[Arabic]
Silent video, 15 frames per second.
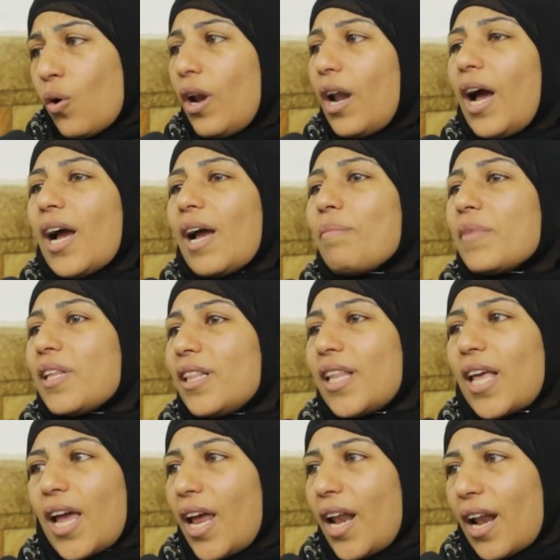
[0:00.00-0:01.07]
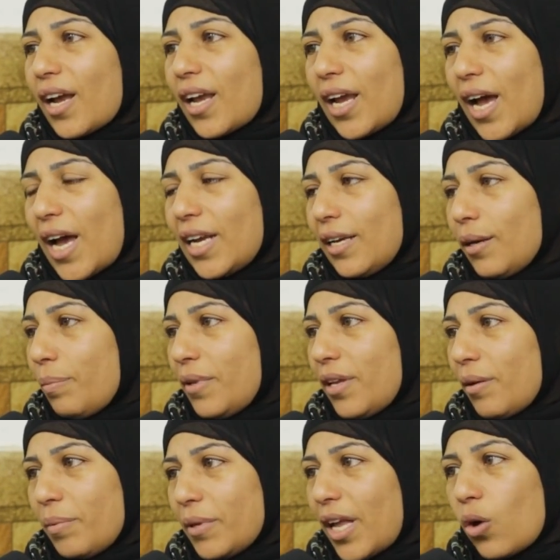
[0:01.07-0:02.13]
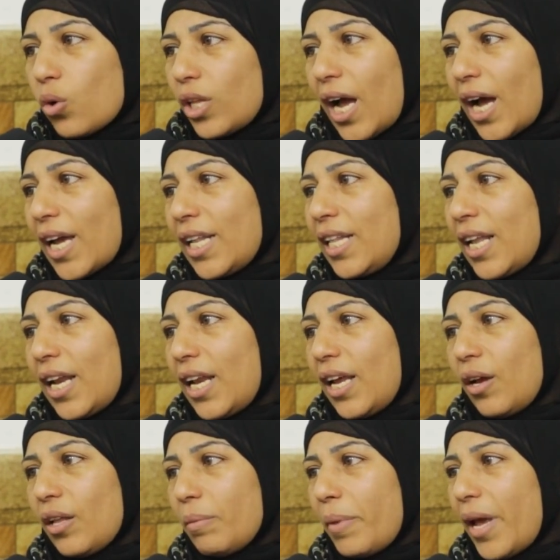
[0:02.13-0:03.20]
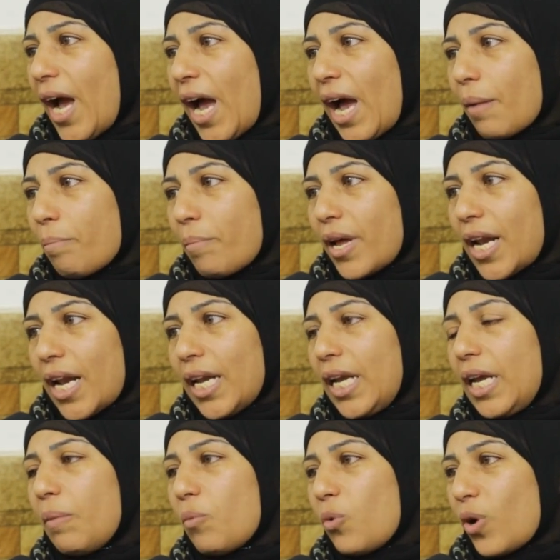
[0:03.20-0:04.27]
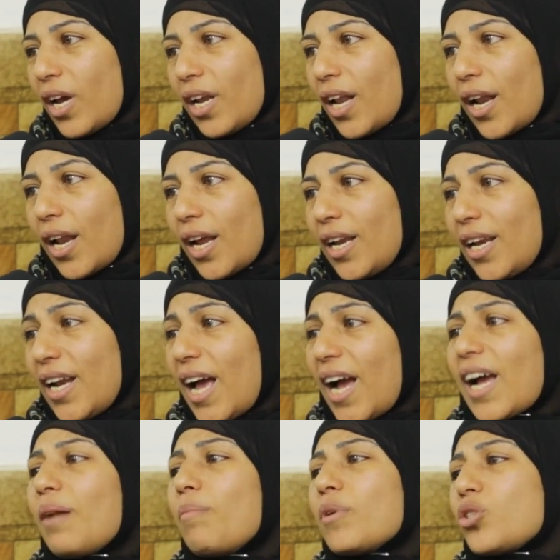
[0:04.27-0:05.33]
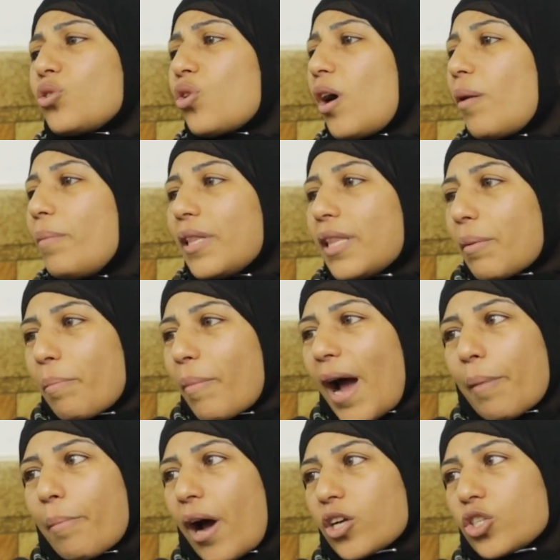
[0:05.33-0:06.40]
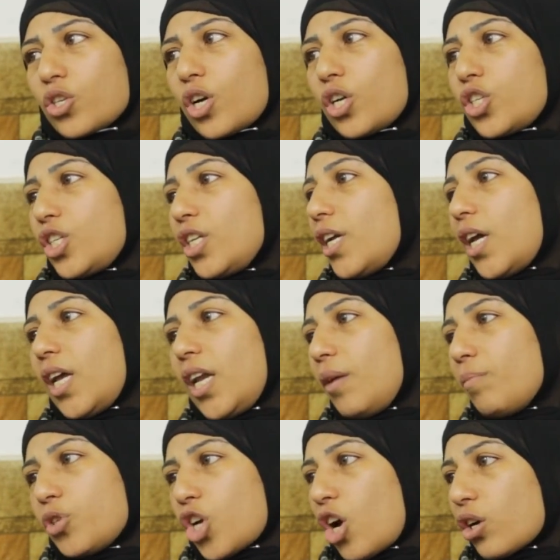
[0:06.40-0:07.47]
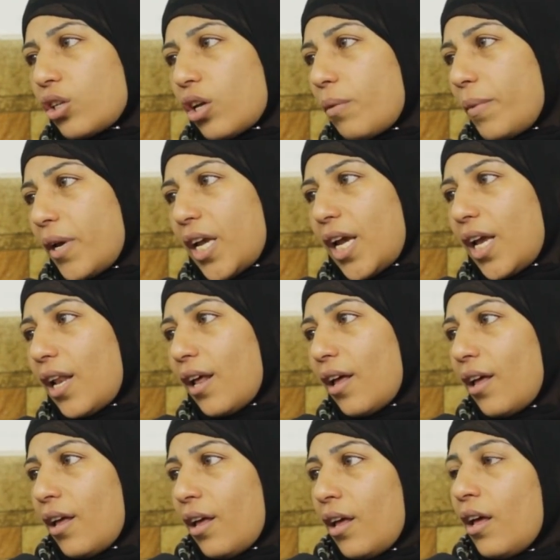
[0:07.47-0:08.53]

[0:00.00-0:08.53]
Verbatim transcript: كل حاجه بنديها لك يعني بتاخد حاجتنا ليه تبيعها بملاليم وكده لان الحاجه المسروقه بتتباع بعشرة عشرين جنيه مش اكتر من كده